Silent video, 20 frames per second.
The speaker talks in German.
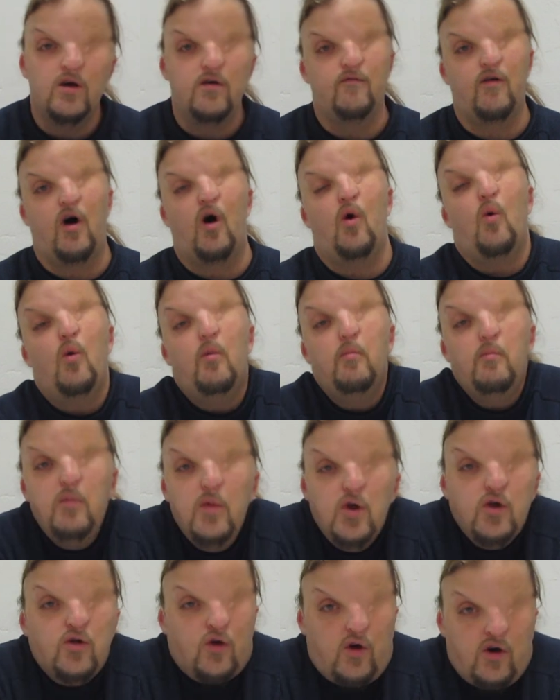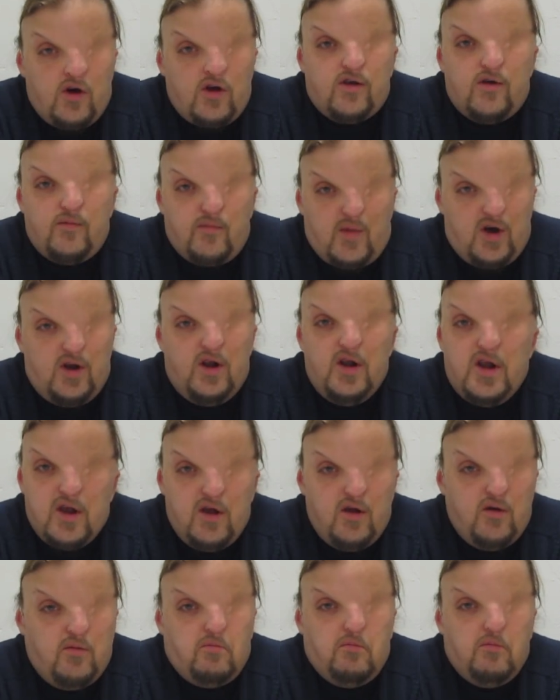Warum sollte man
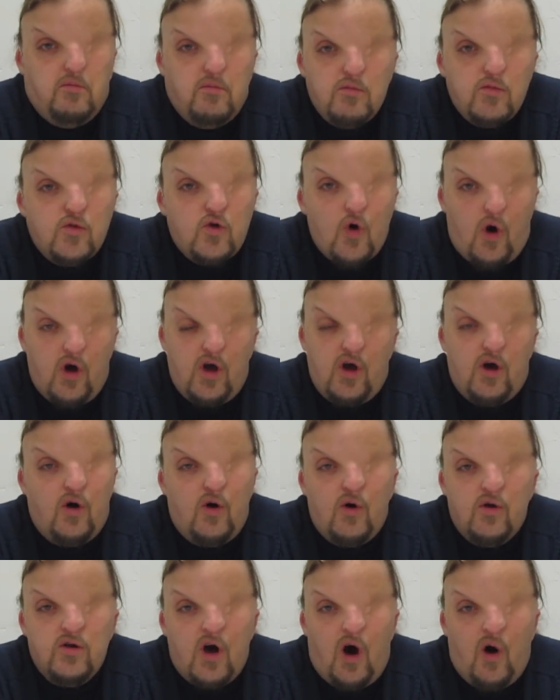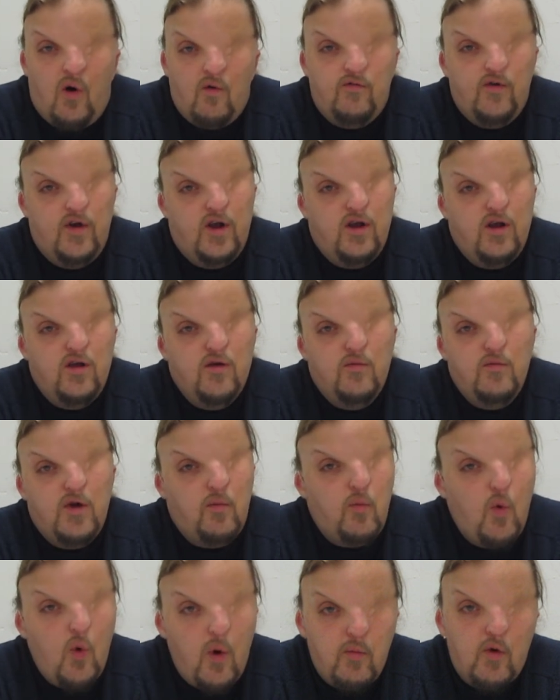sie teuer und aufwendig im
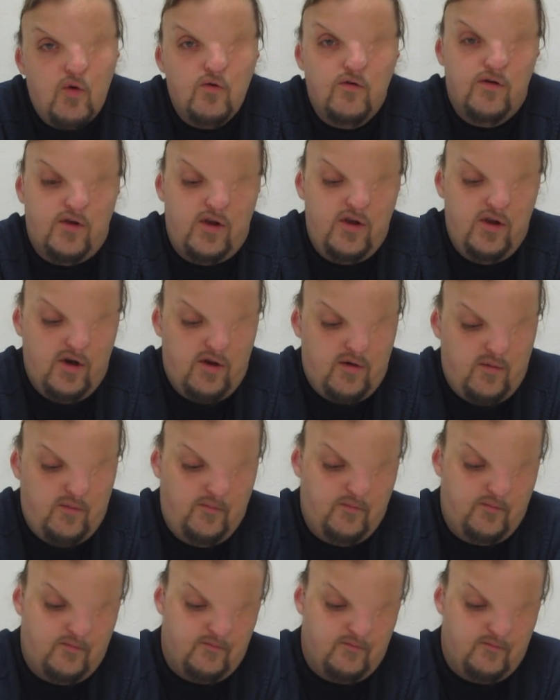Labor produzieren?